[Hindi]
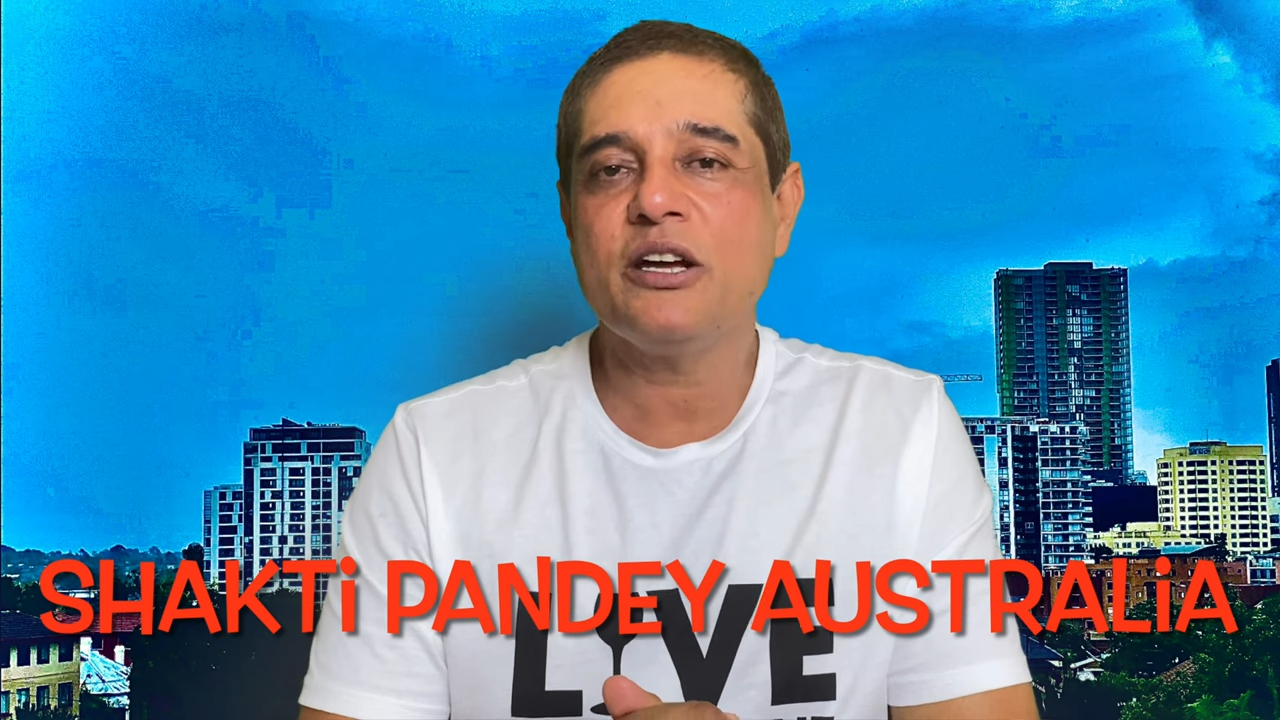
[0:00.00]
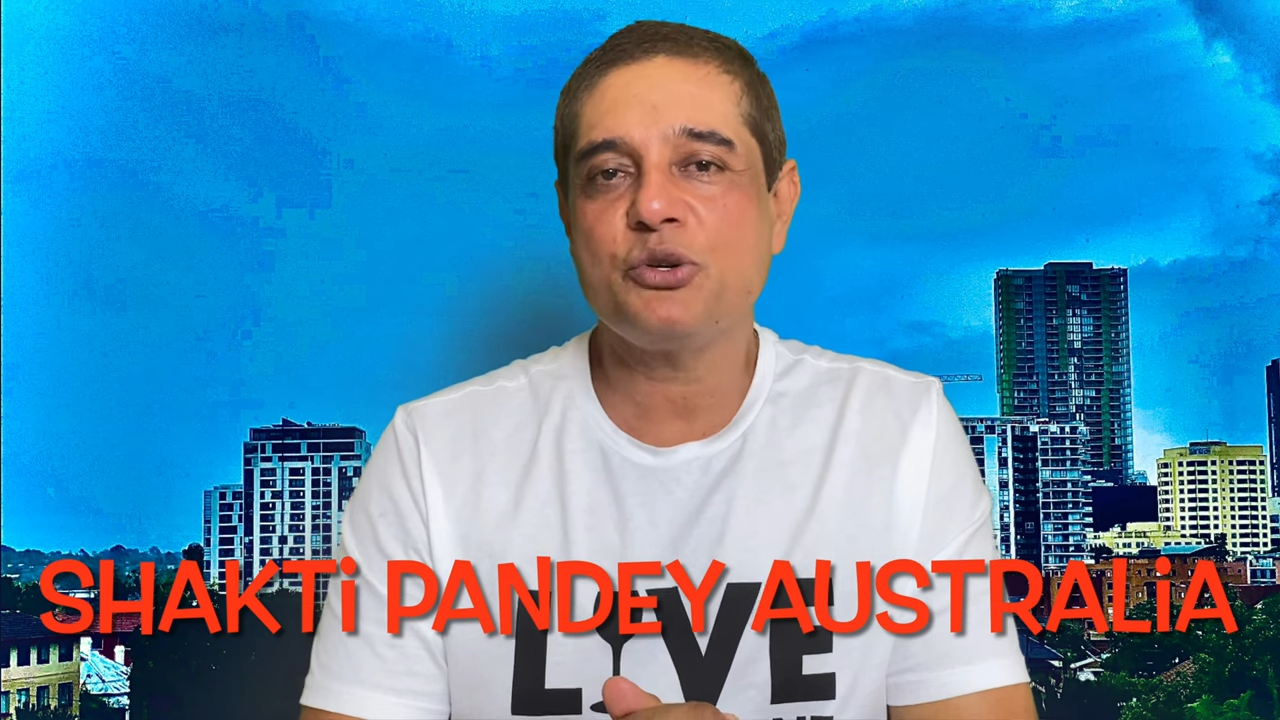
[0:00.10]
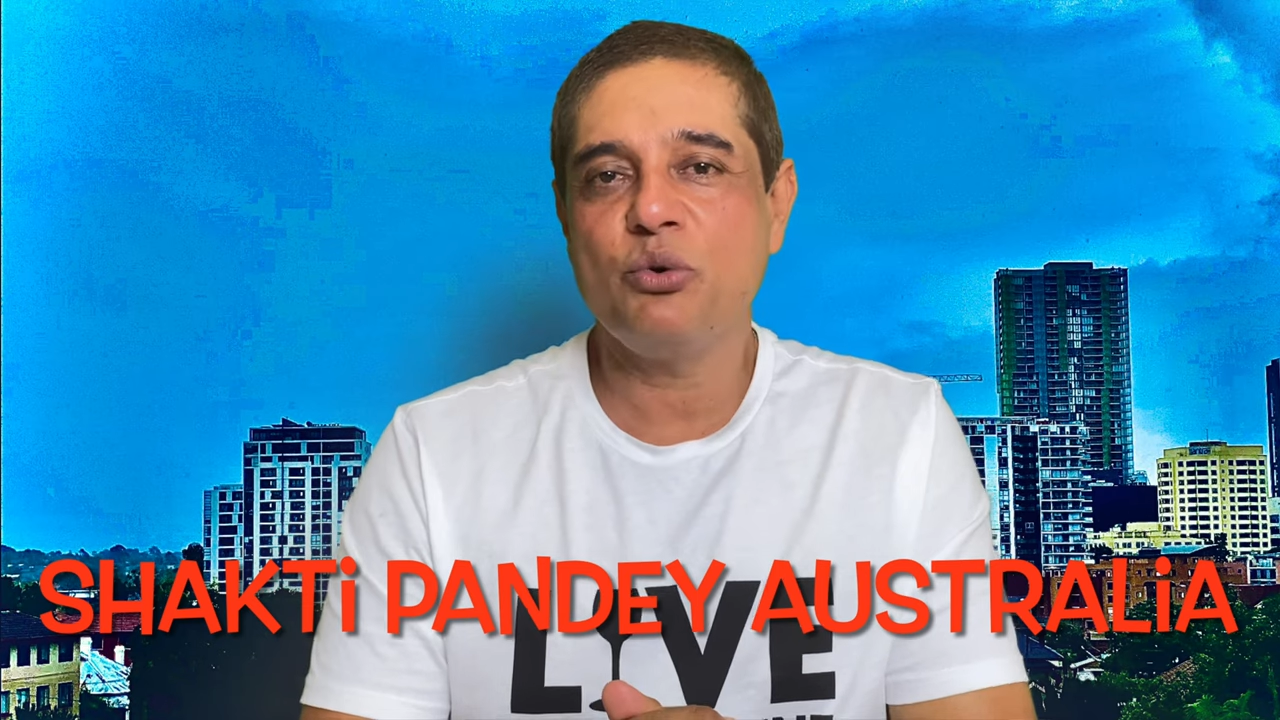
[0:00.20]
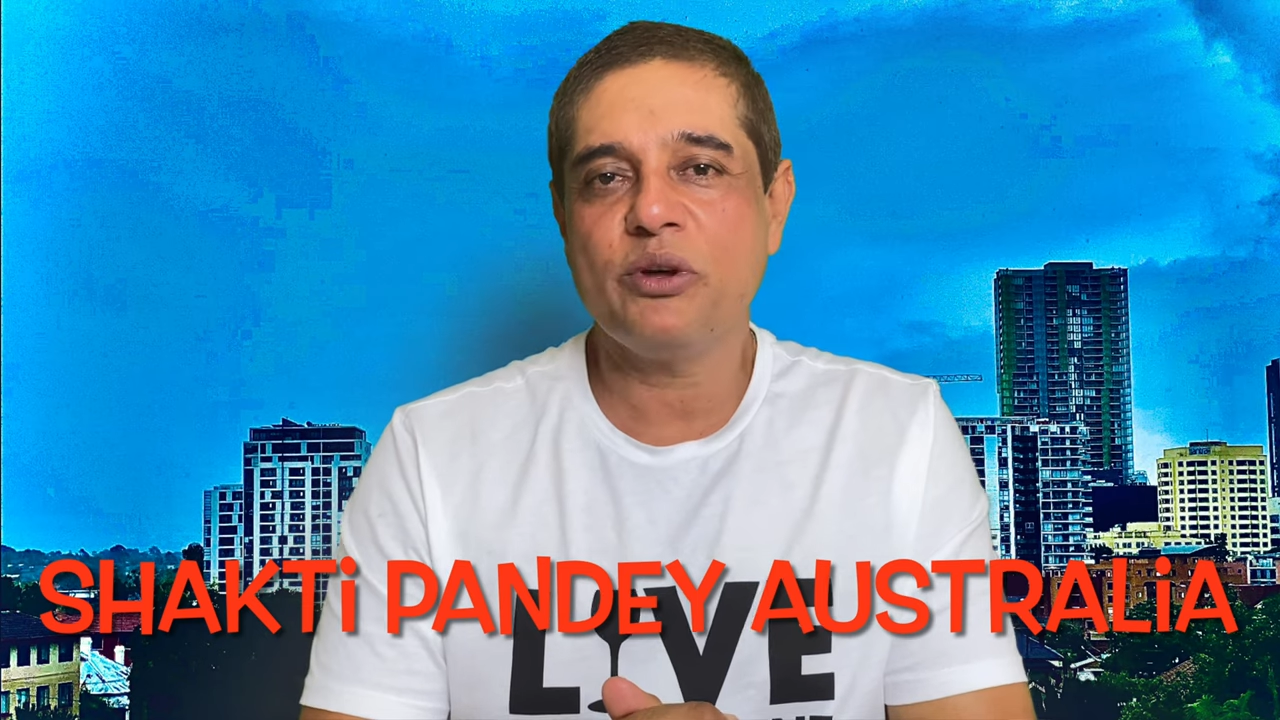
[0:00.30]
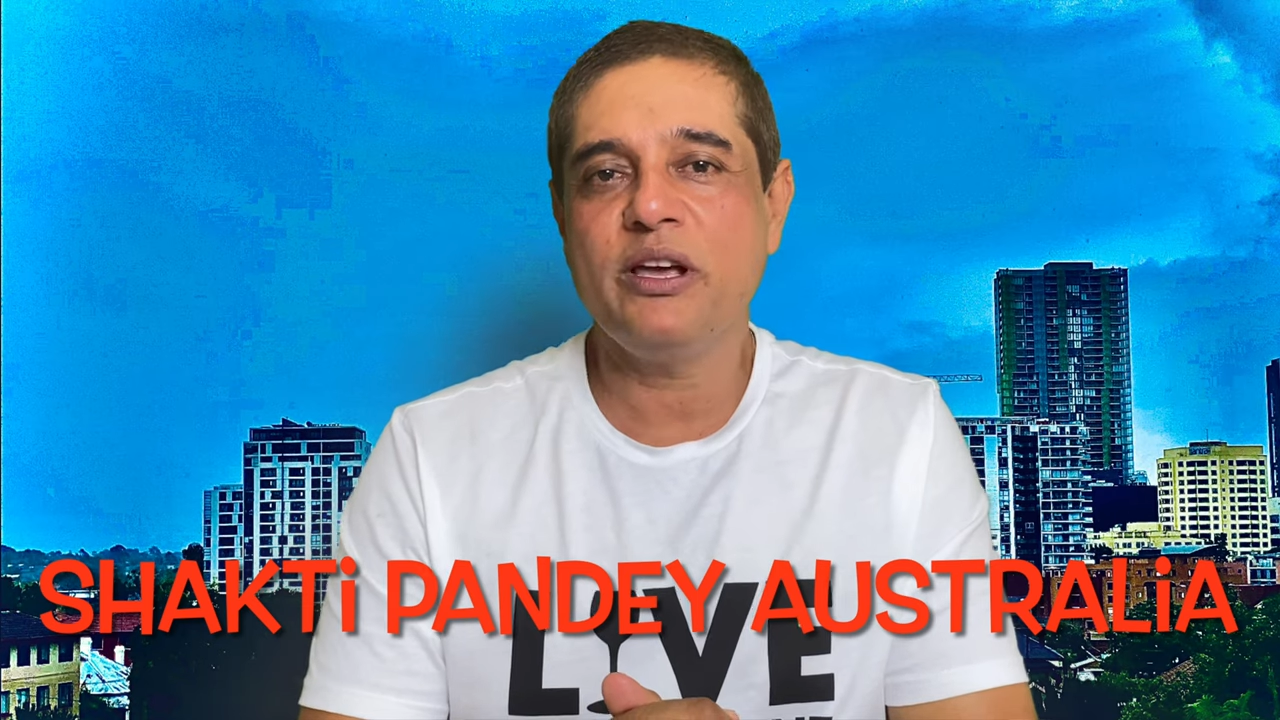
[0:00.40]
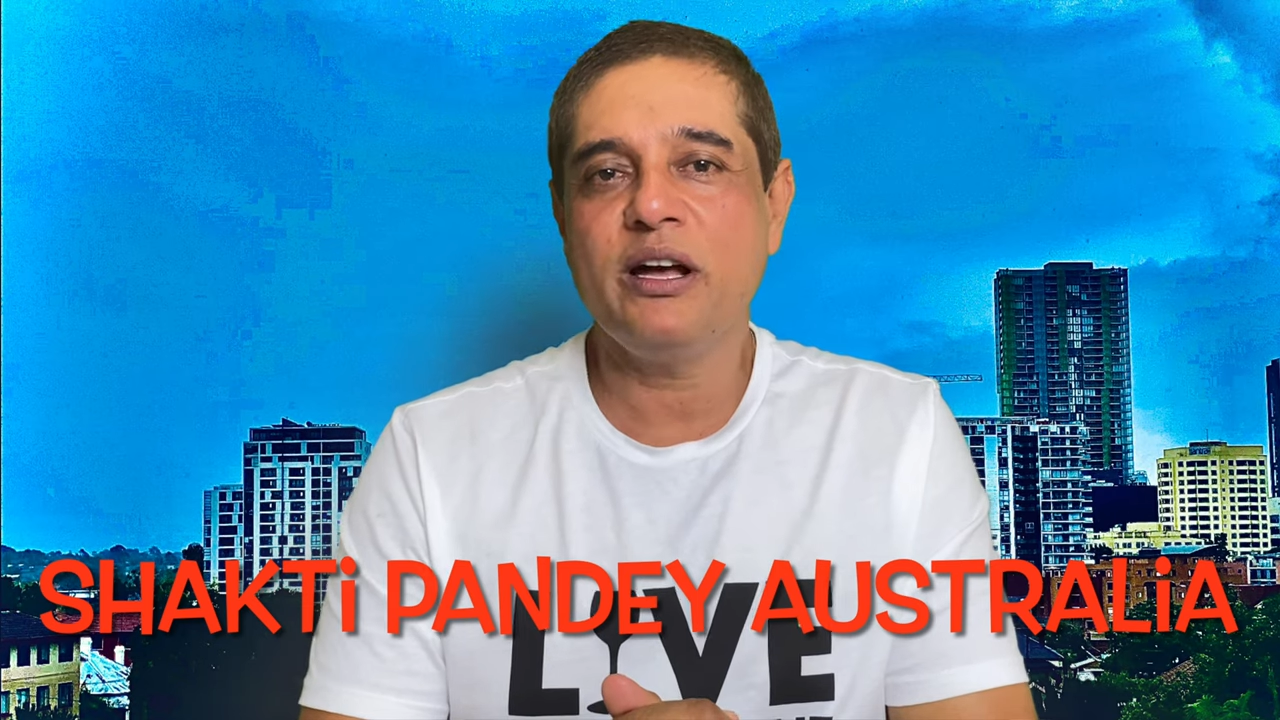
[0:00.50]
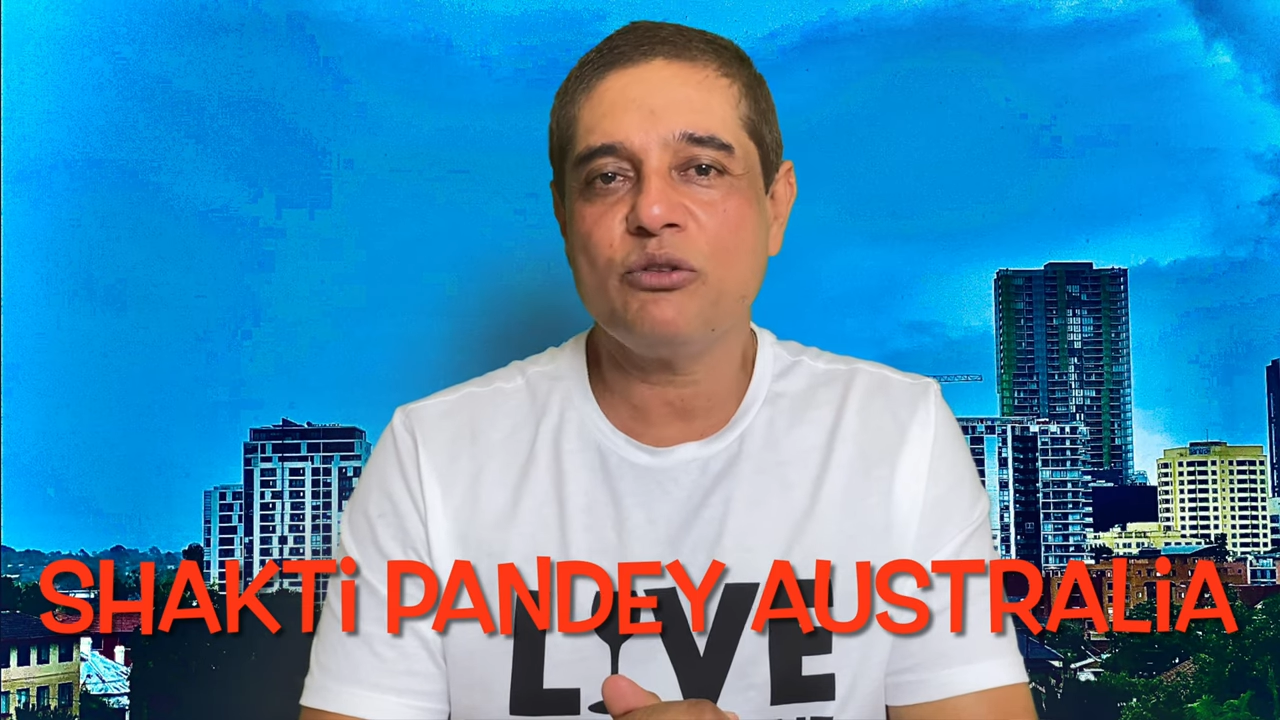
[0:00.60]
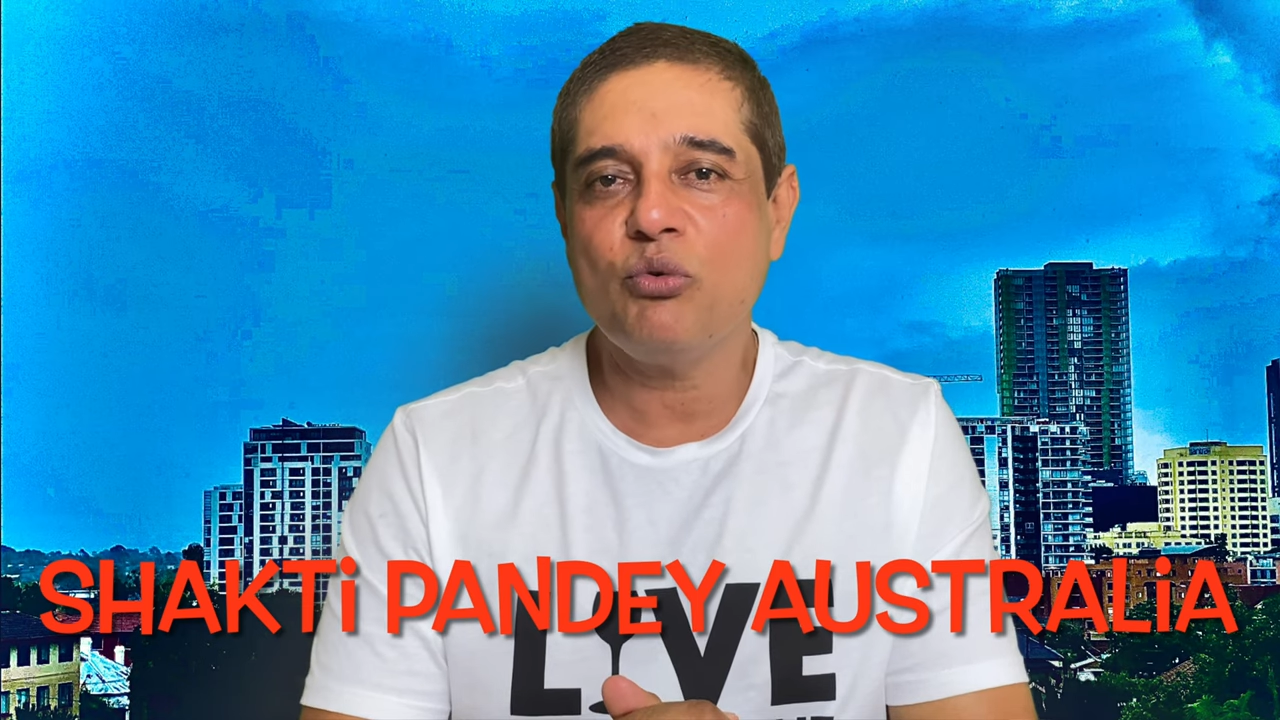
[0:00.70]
शुरू किया